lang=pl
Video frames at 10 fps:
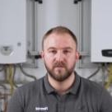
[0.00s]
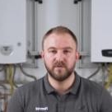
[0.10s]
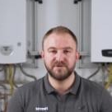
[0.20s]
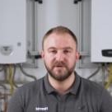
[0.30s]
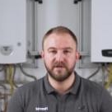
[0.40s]

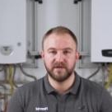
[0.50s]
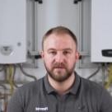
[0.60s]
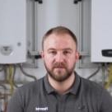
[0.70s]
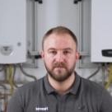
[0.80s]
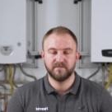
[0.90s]
Łączy je
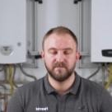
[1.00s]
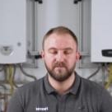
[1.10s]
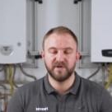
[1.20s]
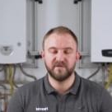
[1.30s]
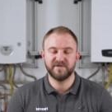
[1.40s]
jedno
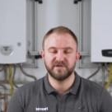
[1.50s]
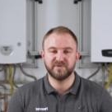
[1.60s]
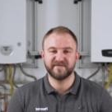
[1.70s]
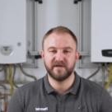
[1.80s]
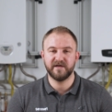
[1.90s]
Mianowicie
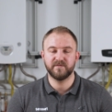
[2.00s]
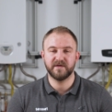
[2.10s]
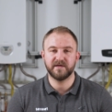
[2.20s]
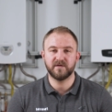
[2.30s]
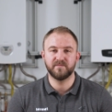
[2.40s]
pozwalają
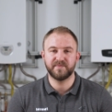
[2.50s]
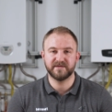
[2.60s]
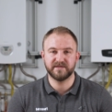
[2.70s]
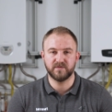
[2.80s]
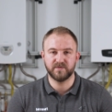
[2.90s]
na taką
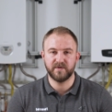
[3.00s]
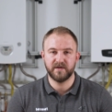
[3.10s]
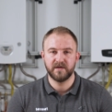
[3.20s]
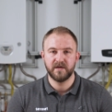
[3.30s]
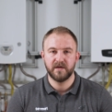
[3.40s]
pracę
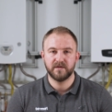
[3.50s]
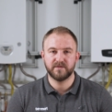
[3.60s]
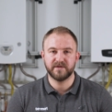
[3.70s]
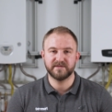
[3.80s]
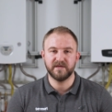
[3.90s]
kotła,
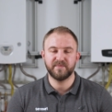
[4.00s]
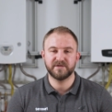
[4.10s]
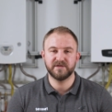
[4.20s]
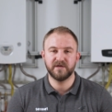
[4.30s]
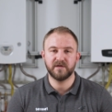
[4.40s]
która jest
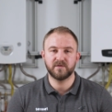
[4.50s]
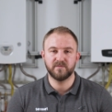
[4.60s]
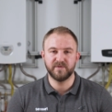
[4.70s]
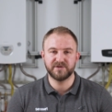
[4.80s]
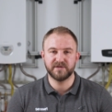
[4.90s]
najbardziej
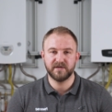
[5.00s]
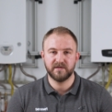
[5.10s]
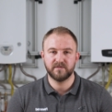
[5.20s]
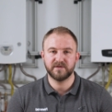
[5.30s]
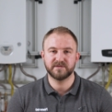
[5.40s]

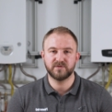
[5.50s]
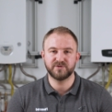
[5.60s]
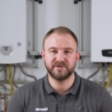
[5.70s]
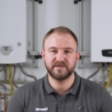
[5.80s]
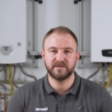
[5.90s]
ekonomiczna oraz
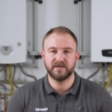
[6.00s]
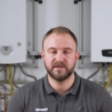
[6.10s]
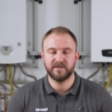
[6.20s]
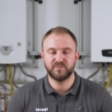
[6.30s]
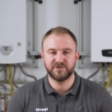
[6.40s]

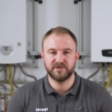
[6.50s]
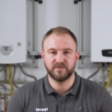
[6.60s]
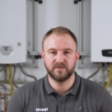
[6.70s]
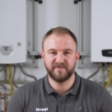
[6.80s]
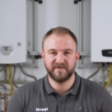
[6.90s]
korzystna dla
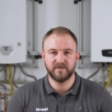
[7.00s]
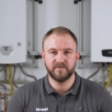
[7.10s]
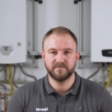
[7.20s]
budżetu domowego.